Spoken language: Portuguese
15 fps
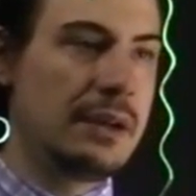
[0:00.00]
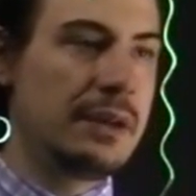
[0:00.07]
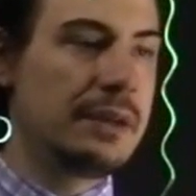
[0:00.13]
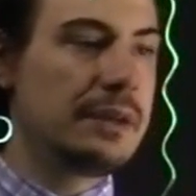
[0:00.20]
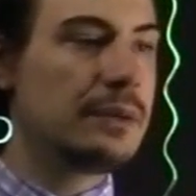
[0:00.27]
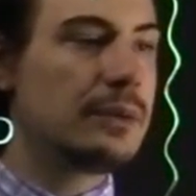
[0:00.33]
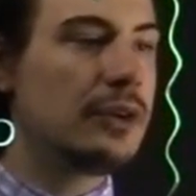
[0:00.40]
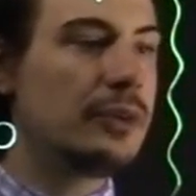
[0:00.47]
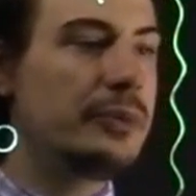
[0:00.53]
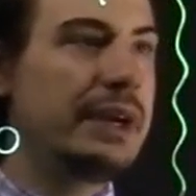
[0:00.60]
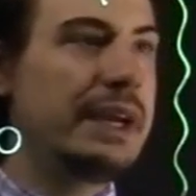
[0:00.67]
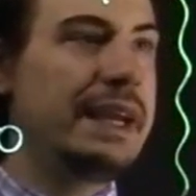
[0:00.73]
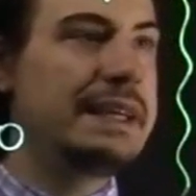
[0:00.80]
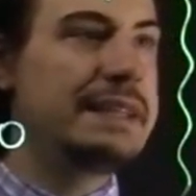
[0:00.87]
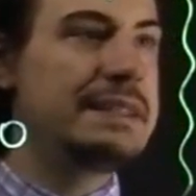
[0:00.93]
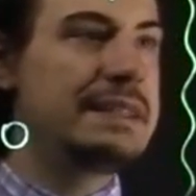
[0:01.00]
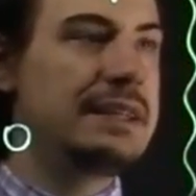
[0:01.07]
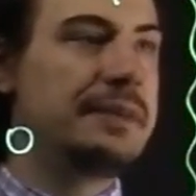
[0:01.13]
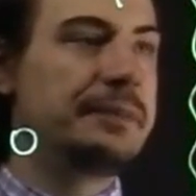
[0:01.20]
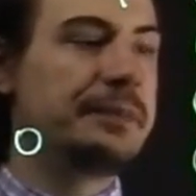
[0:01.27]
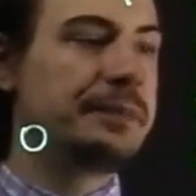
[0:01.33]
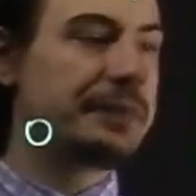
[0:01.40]
Então, como
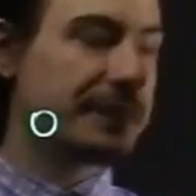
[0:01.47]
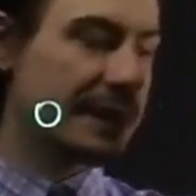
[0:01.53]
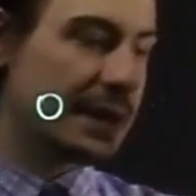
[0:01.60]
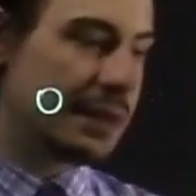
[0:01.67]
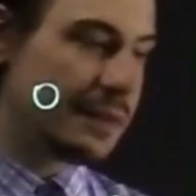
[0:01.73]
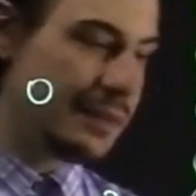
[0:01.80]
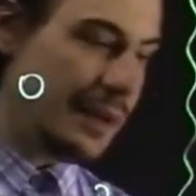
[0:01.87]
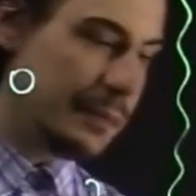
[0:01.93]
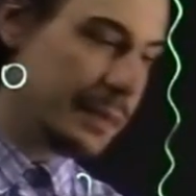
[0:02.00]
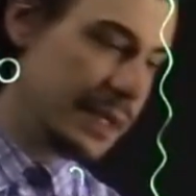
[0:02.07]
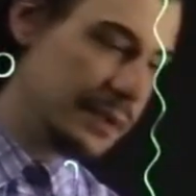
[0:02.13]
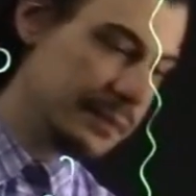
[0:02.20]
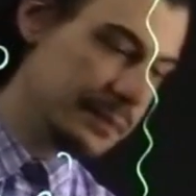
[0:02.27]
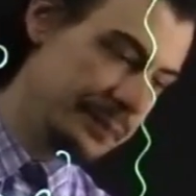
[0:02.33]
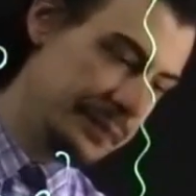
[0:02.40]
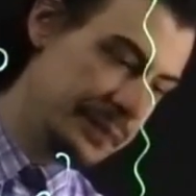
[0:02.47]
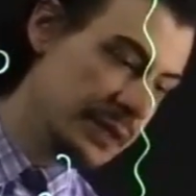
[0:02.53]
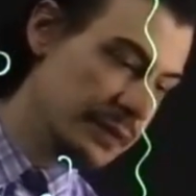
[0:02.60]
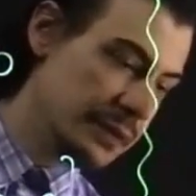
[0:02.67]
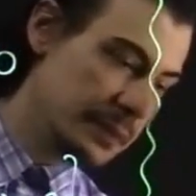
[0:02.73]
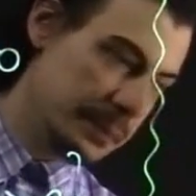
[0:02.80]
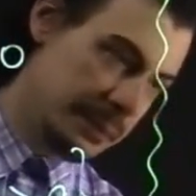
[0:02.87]
esse tamanho, e
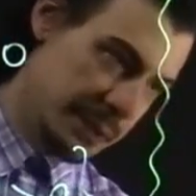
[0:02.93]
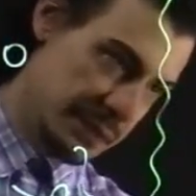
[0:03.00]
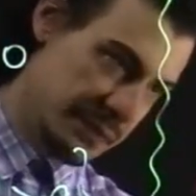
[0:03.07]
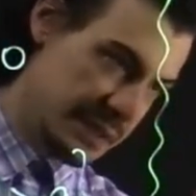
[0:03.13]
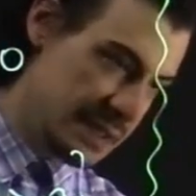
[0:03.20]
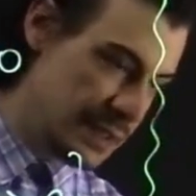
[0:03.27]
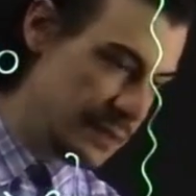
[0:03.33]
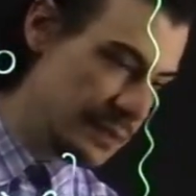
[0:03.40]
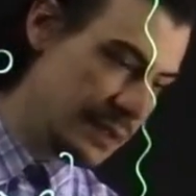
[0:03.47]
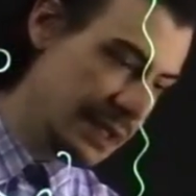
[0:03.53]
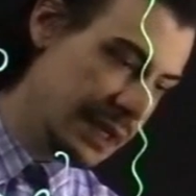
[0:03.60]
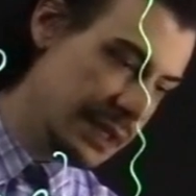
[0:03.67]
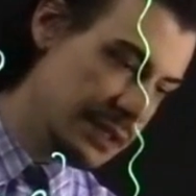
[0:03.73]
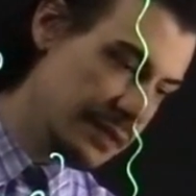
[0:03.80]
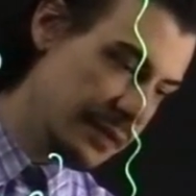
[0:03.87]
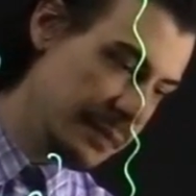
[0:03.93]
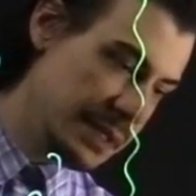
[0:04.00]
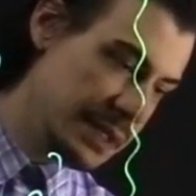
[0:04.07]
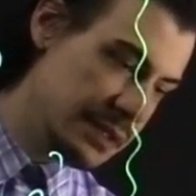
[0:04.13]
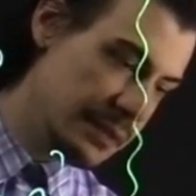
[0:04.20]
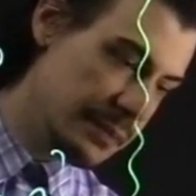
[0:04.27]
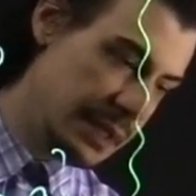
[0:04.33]
eu posso fazer isso
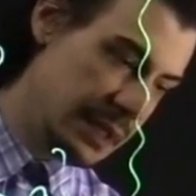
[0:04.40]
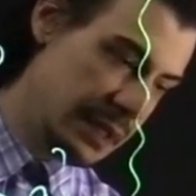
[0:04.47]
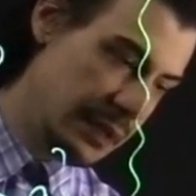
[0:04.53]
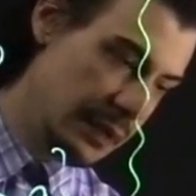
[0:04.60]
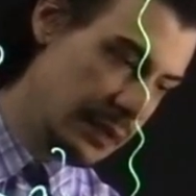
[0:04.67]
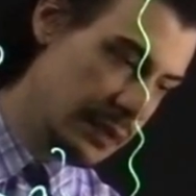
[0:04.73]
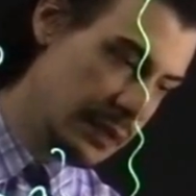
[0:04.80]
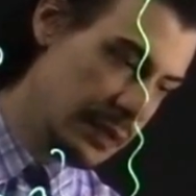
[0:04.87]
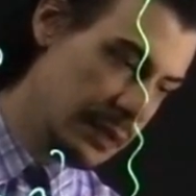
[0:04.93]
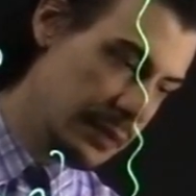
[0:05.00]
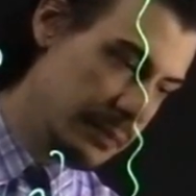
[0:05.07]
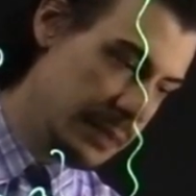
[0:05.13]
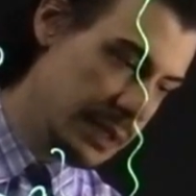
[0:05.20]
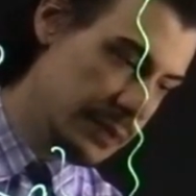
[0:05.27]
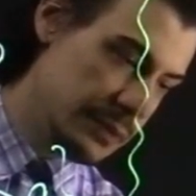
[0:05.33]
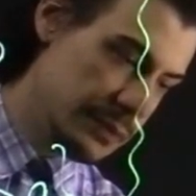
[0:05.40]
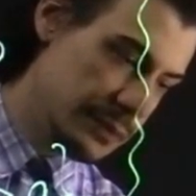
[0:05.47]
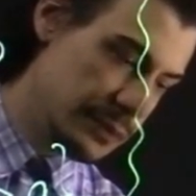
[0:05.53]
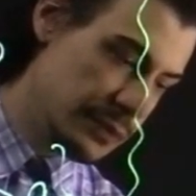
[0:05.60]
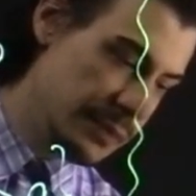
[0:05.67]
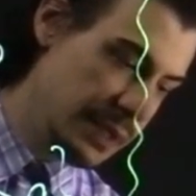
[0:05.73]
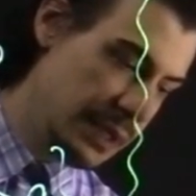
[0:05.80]
negativamente também, né? Menos 1
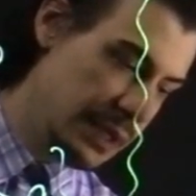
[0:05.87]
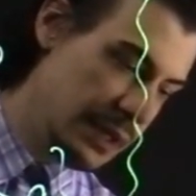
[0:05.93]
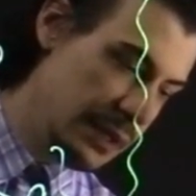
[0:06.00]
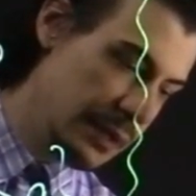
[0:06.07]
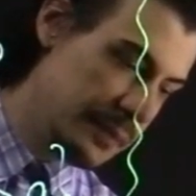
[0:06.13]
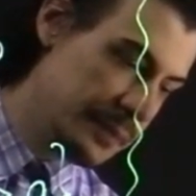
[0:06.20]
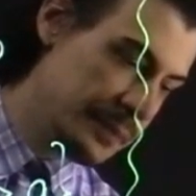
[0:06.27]
sobre n.